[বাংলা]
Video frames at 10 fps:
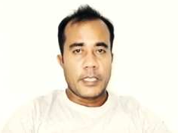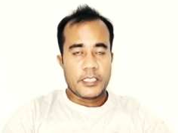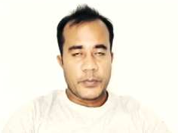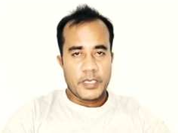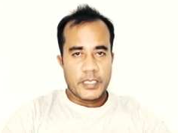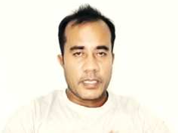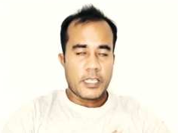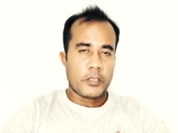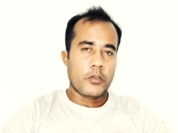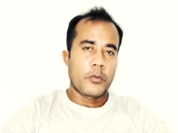এক্সপায়ার ডেট
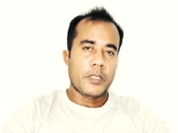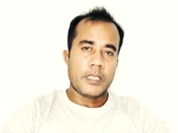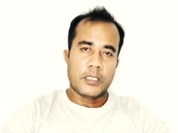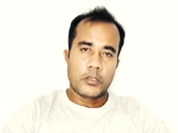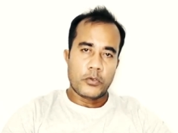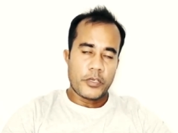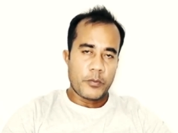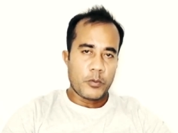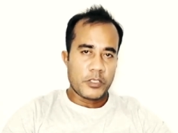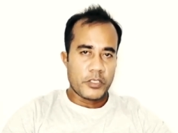থাকতে হবে তাদের তো
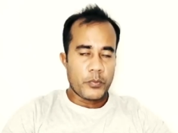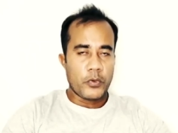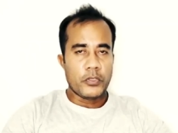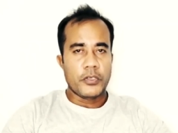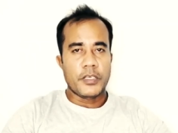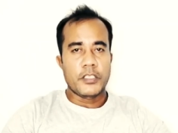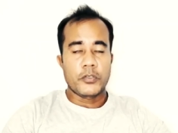ট্রাভেল পাসের প্রয়োজন নেই